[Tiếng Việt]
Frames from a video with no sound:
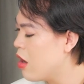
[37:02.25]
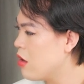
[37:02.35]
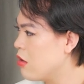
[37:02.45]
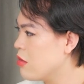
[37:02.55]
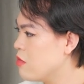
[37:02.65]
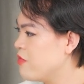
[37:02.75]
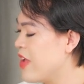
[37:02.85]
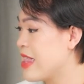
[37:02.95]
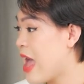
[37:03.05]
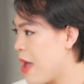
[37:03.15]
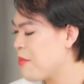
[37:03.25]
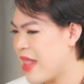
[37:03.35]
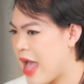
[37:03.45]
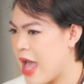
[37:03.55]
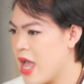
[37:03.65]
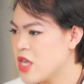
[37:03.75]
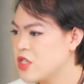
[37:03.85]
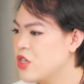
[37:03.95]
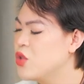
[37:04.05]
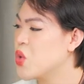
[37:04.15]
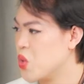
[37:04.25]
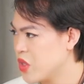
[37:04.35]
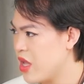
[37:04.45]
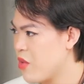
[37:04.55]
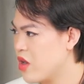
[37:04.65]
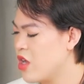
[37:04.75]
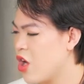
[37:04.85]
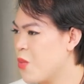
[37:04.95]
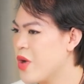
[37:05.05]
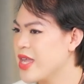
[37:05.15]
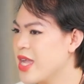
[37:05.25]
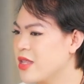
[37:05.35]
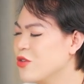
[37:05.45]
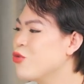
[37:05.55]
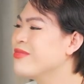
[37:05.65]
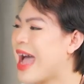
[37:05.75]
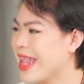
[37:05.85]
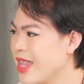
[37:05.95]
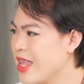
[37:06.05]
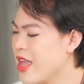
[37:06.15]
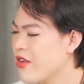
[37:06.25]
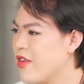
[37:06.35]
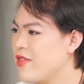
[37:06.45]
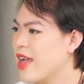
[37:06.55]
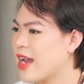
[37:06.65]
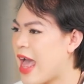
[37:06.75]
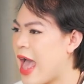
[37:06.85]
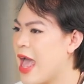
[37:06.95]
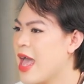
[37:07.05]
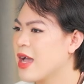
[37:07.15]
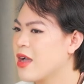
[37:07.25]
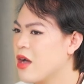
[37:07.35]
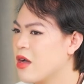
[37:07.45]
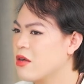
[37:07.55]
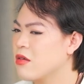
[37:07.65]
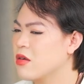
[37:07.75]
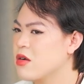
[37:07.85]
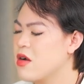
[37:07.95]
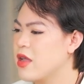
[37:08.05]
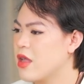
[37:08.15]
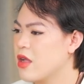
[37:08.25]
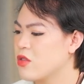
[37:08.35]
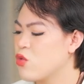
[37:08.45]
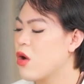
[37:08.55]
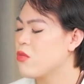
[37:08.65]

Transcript: ở Việt Nam là chưa đủ để mọi người có một cái nhận thức đúng đắn về việc là Ờ, người uh, thuộc